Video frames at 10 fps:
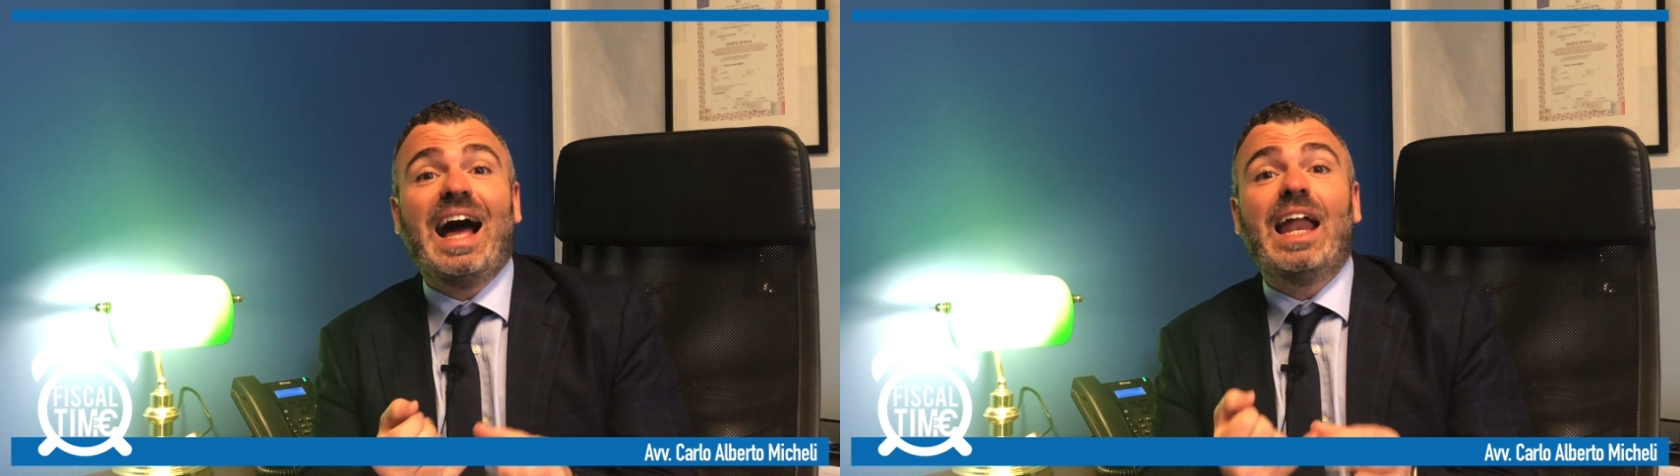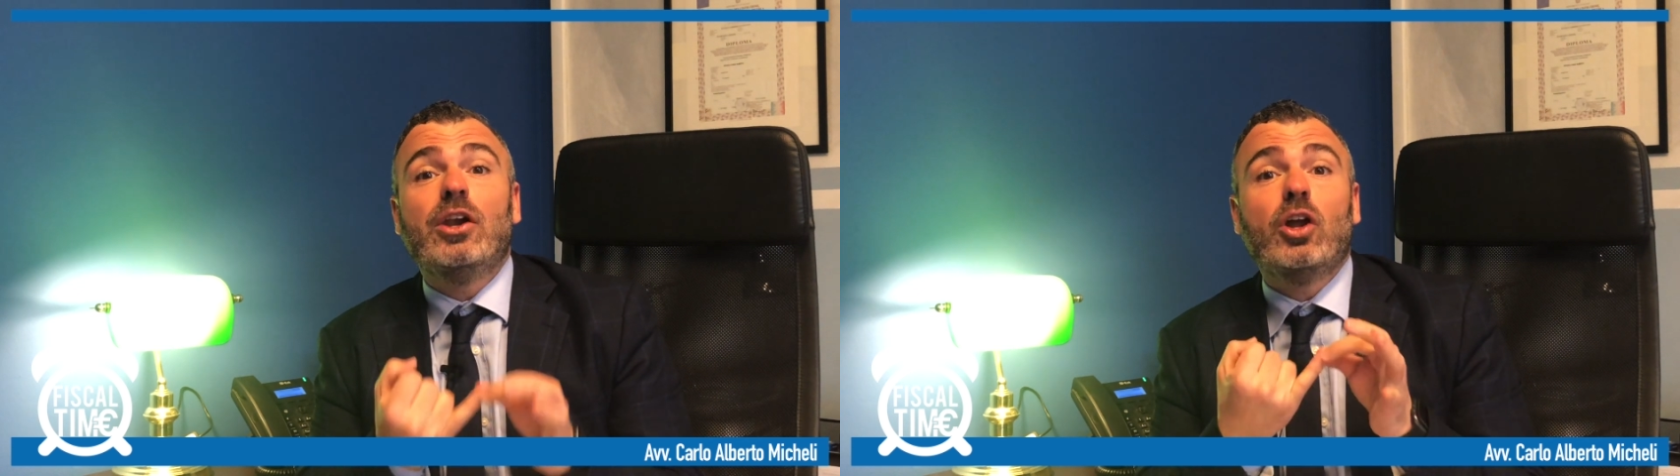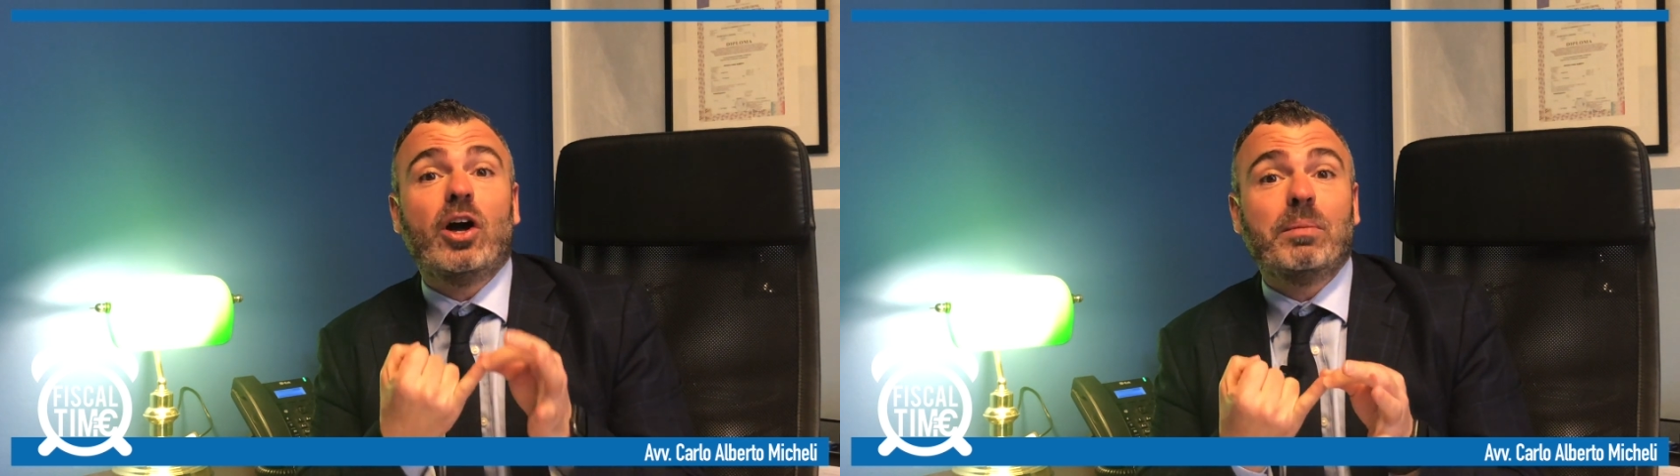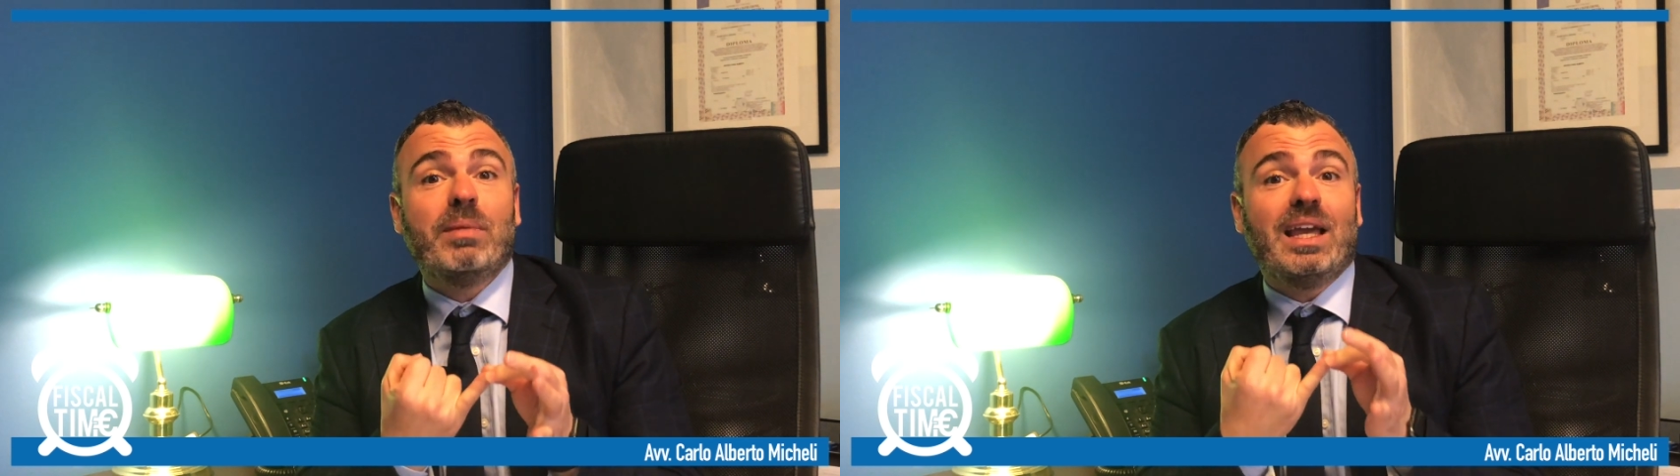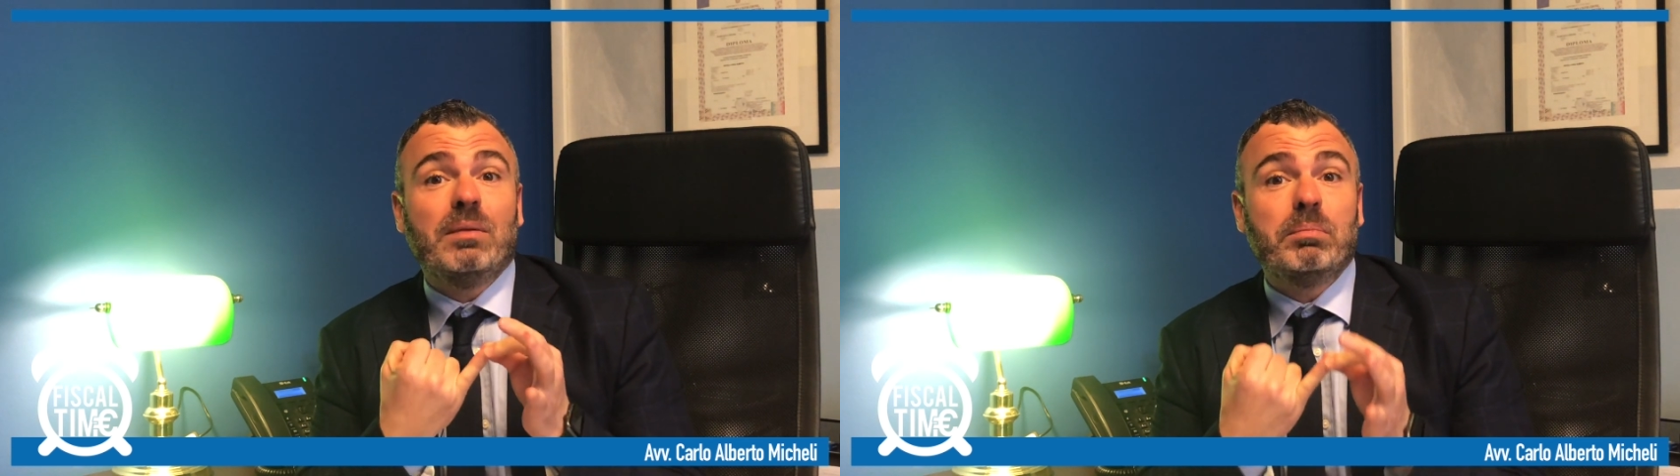a
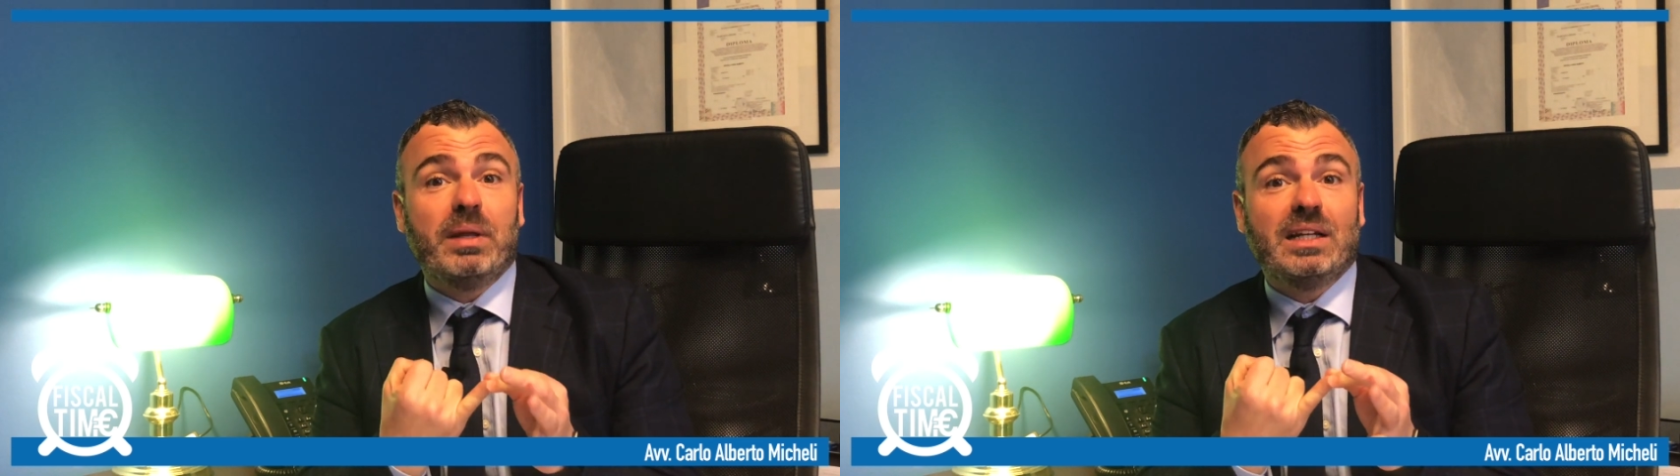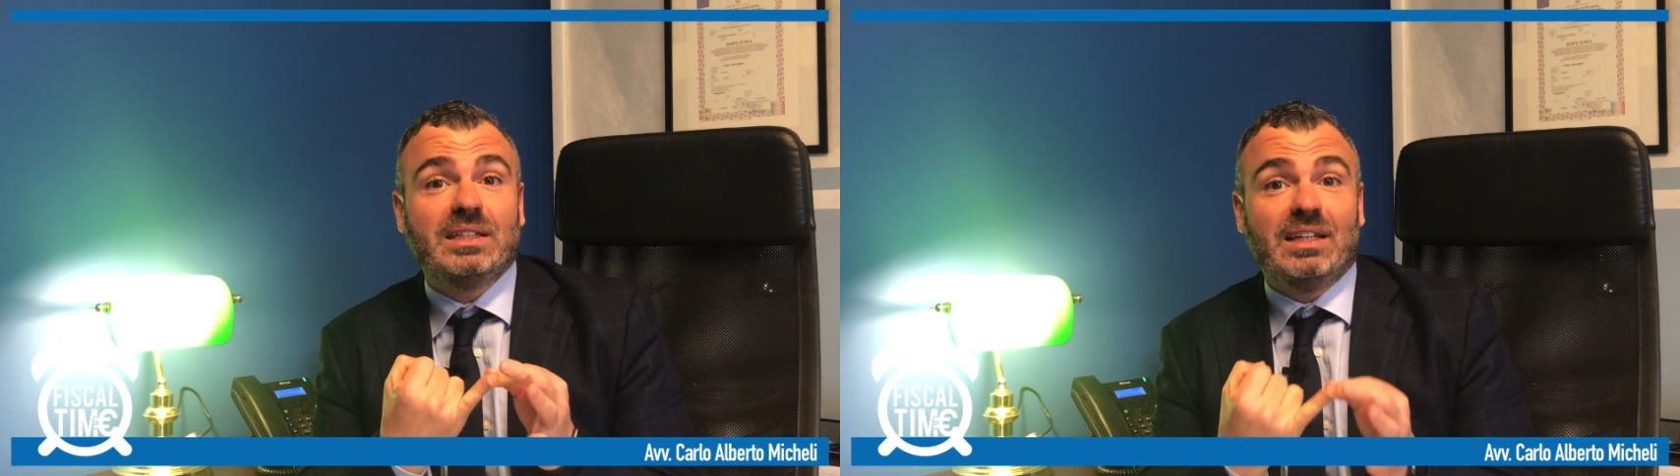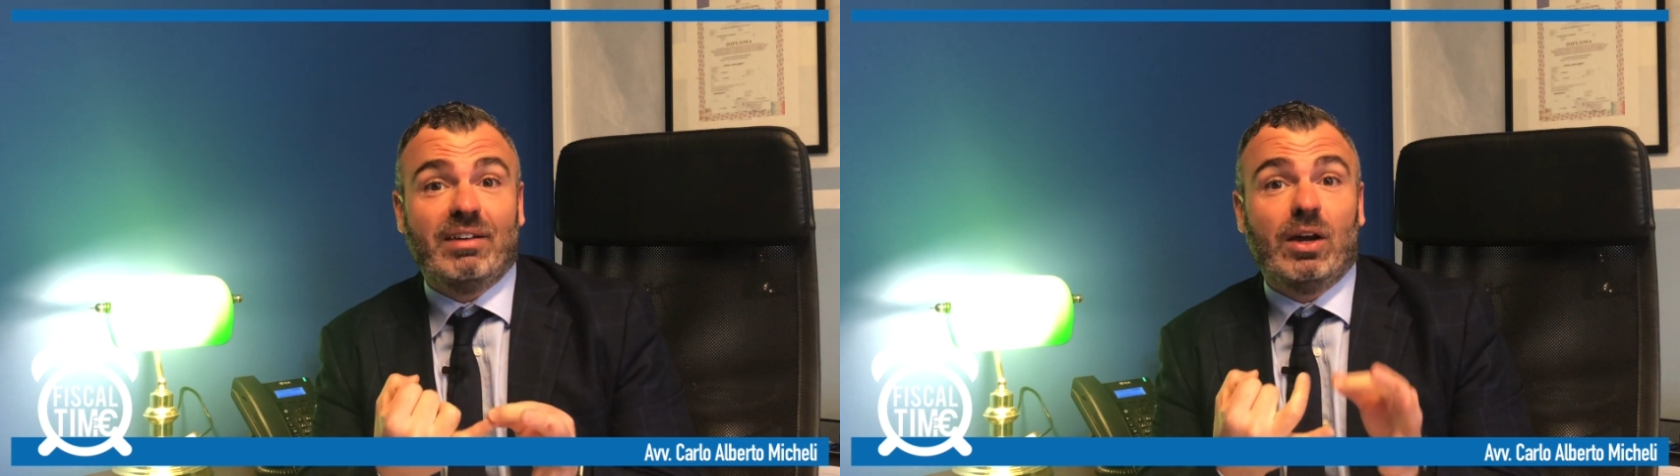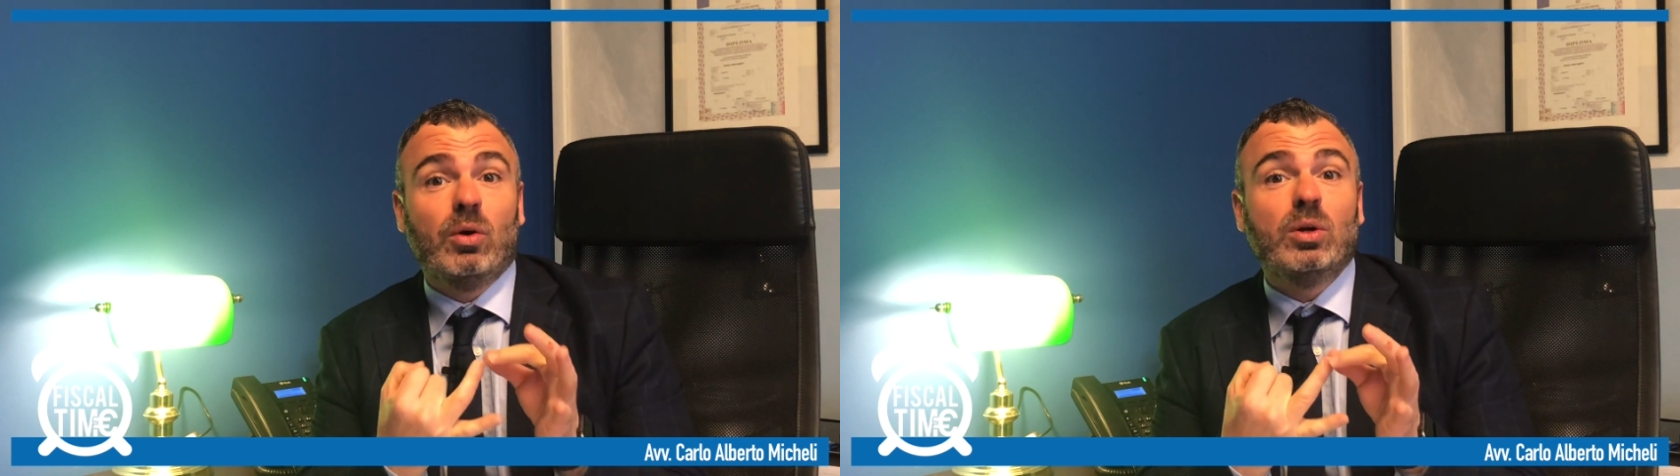norme imperative,